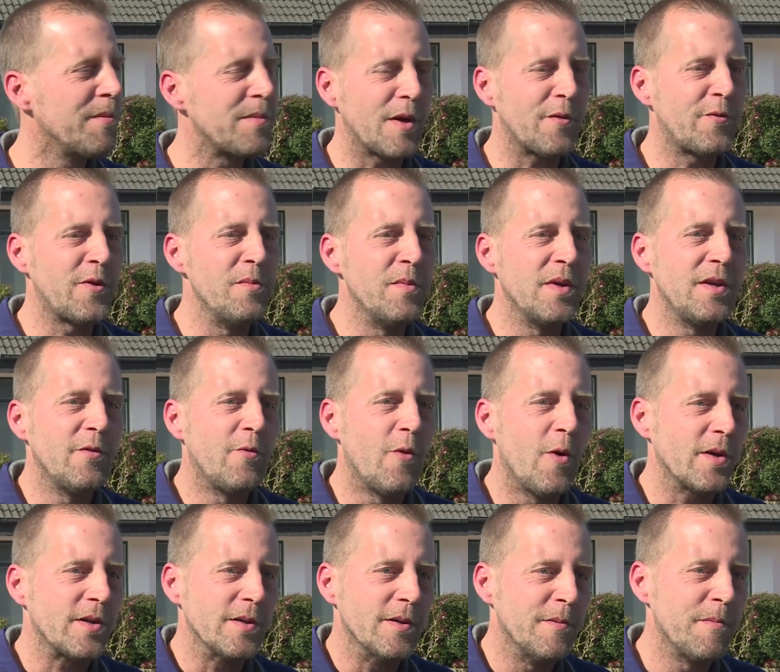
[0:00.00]
da fehlen mir die
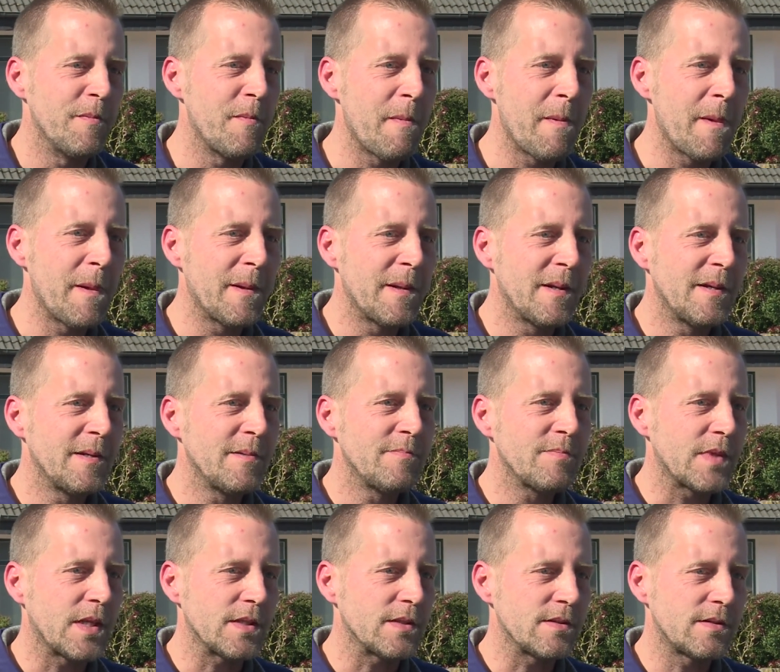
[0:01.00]
Worte.
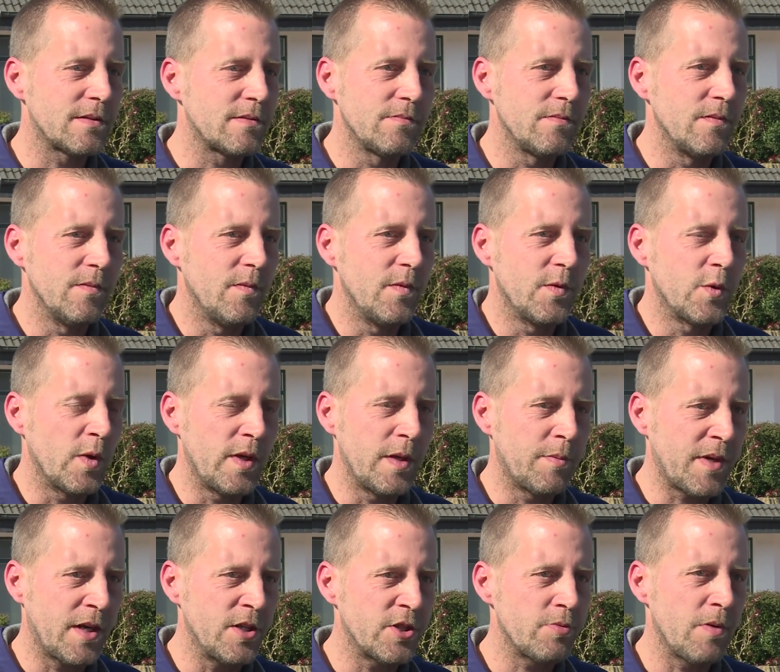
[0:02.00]
Das ist, so
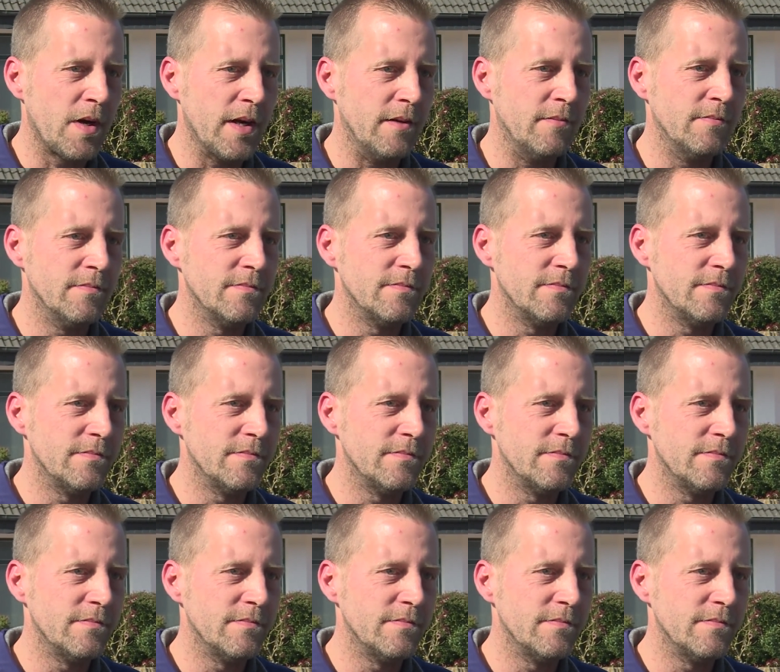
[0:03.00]
lebt kein Schwein.